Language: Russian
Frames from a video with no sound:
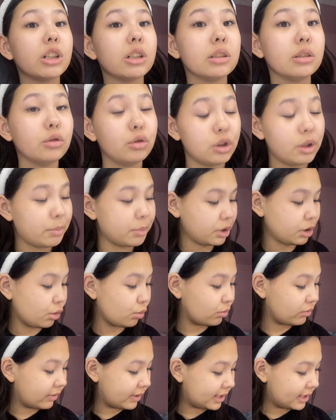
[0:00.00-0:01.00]
Ну, я
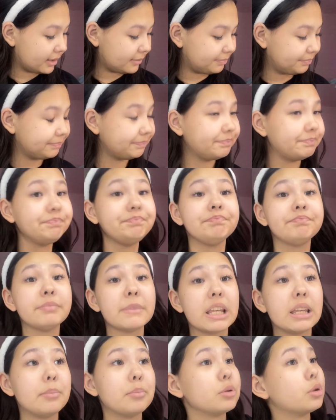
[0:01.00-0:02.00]
пошла умываться.
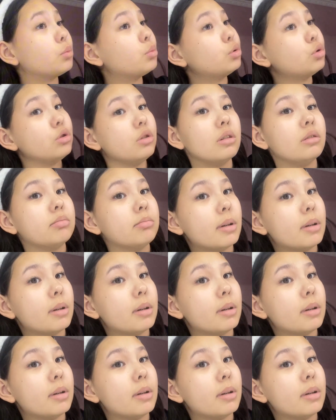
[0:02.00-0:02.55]
И потом буду делать